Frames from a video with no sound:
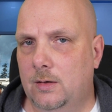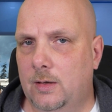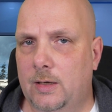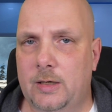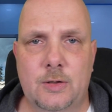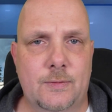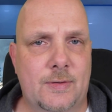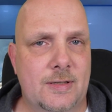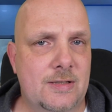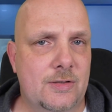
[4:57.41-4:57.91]

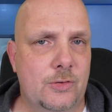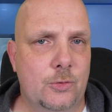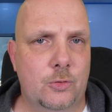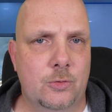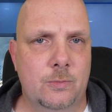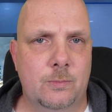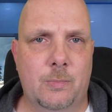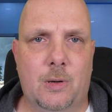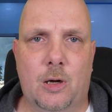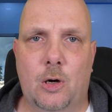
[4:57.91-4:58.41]

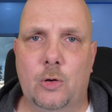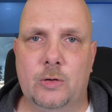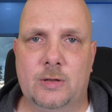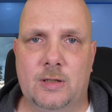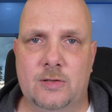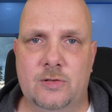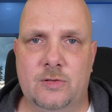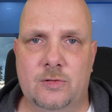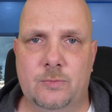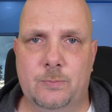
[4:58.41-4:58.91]
Innovationen braucht
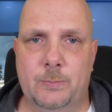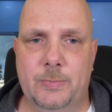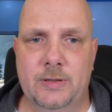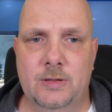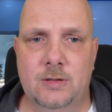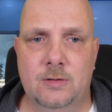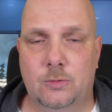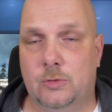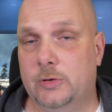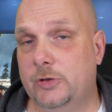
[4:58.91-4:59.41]
das
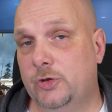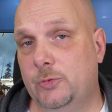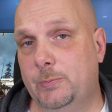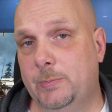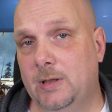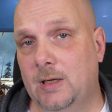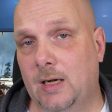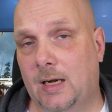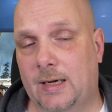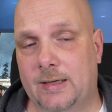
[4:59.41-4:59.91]
Spiel oder die
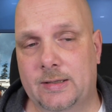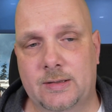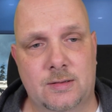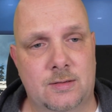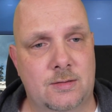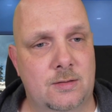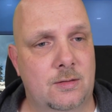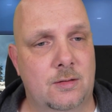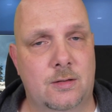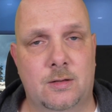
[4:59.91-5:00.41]

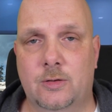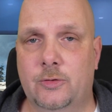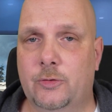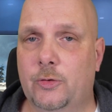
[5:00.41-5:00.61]
Spielreihe äh,